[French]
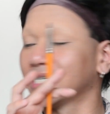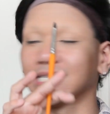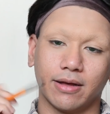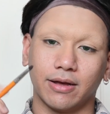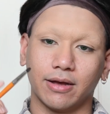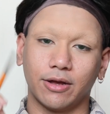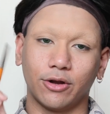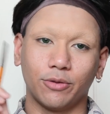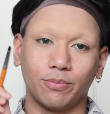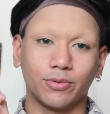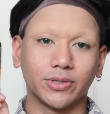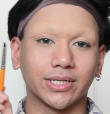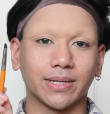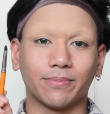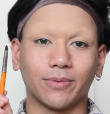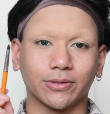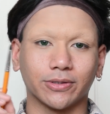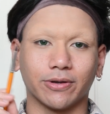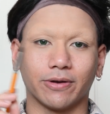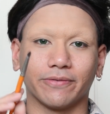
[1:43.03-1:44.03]
Euh, le plus
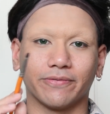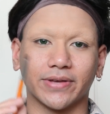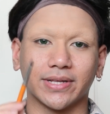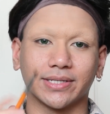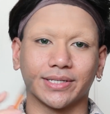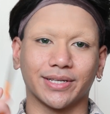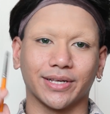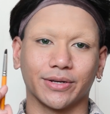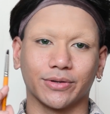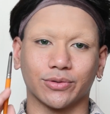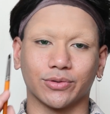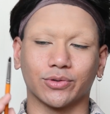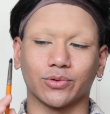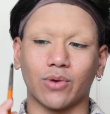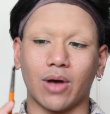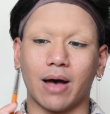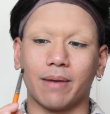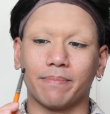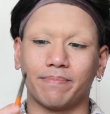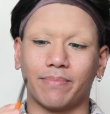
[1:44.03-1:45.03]
important en fait, c'est que ce
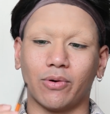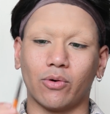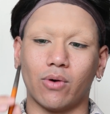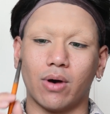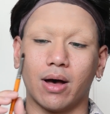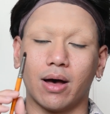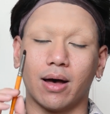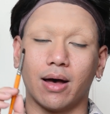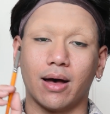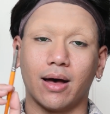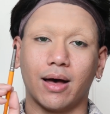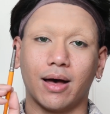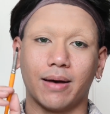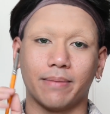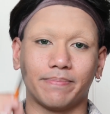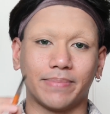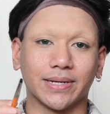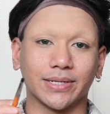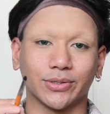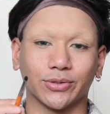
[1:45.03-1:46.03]
soit un, un
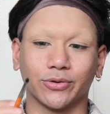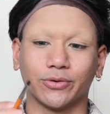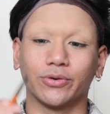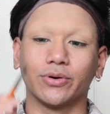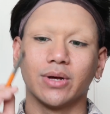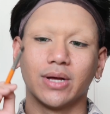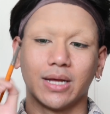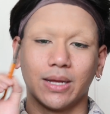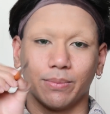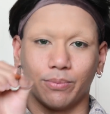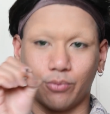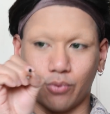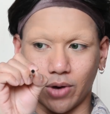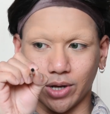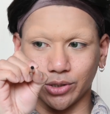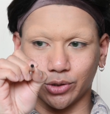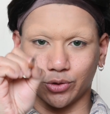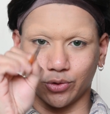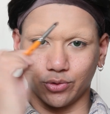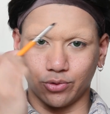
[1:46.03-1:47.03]
pinceau
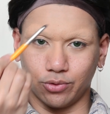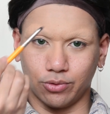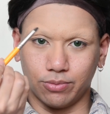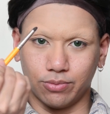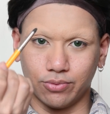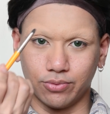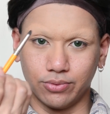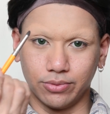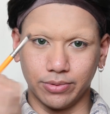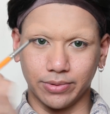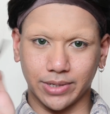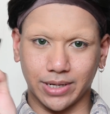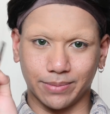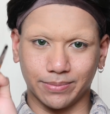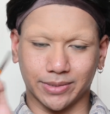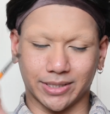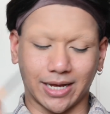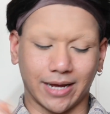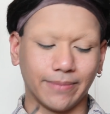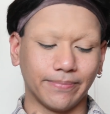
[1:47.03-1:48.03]
pointu au bout,
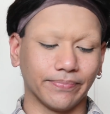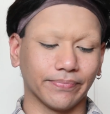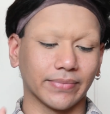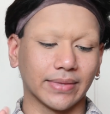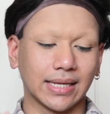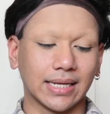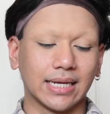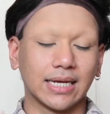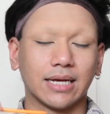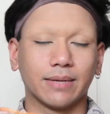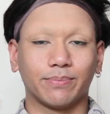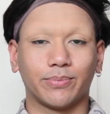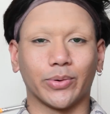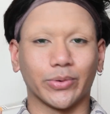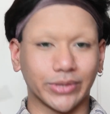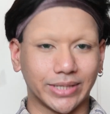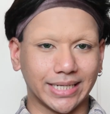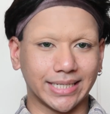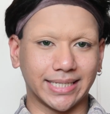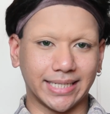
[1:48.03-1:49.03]
comme ça,
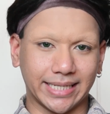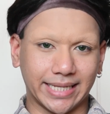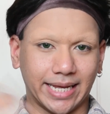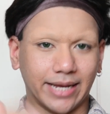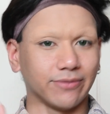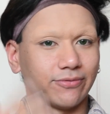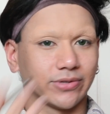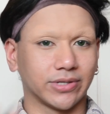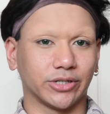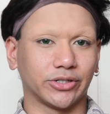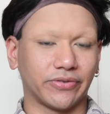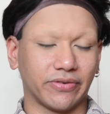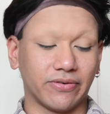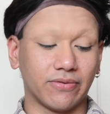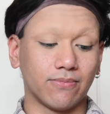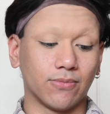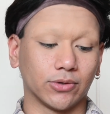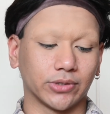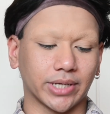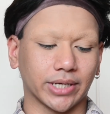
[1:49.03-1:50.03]
pour dessiner. Je vais
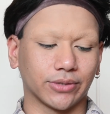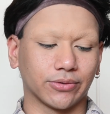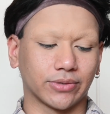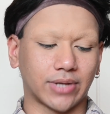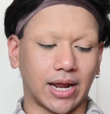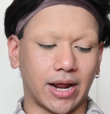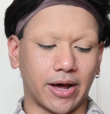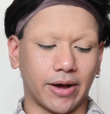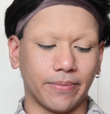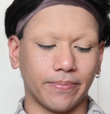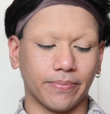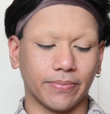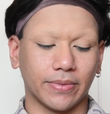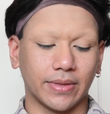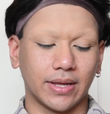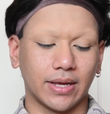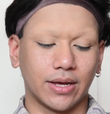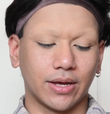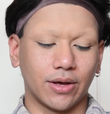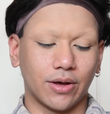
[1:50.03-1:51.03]
vous montrer tout à l'heure.
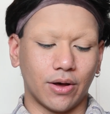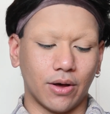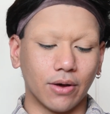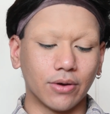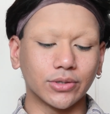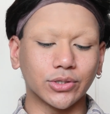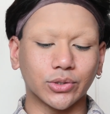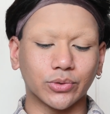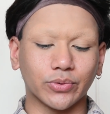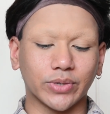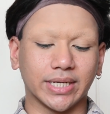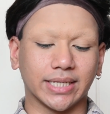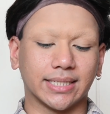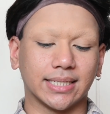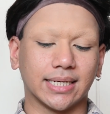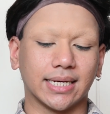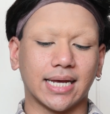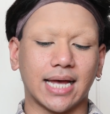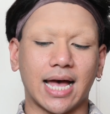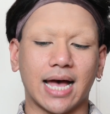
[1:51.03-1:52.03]

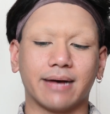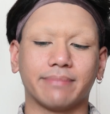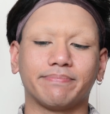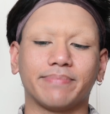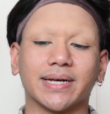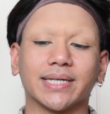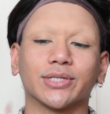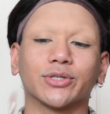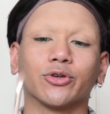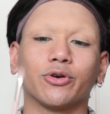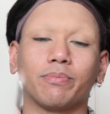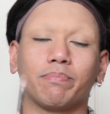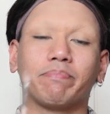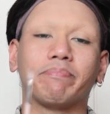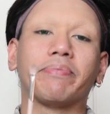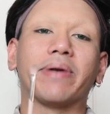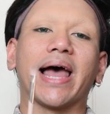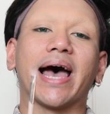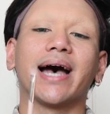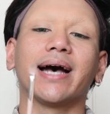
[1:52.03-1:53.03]
Ensuite, un pinceau
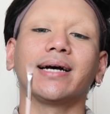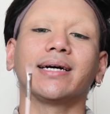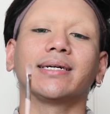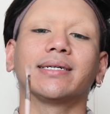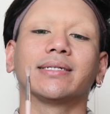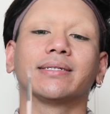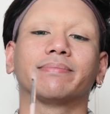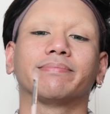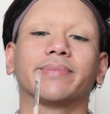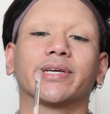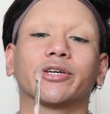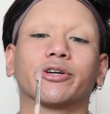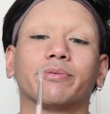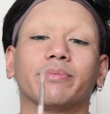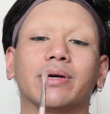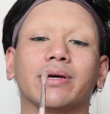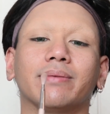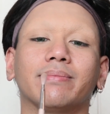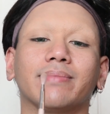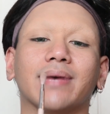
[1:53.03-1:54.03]
plat, mais quand
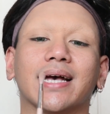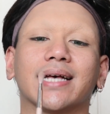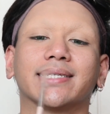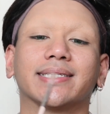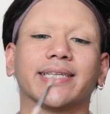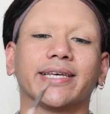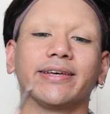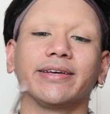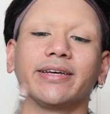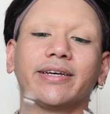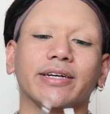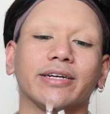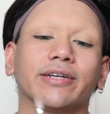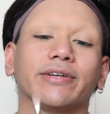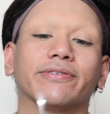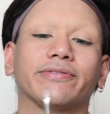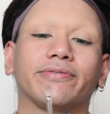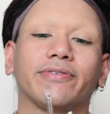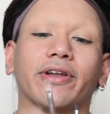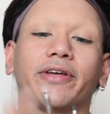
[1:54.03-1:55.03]
même assez
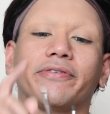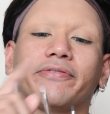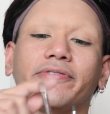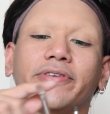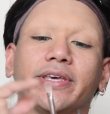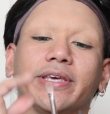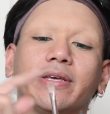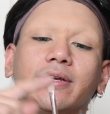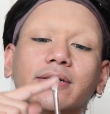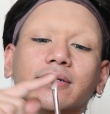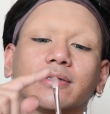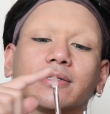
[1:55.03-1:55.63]
fluffy.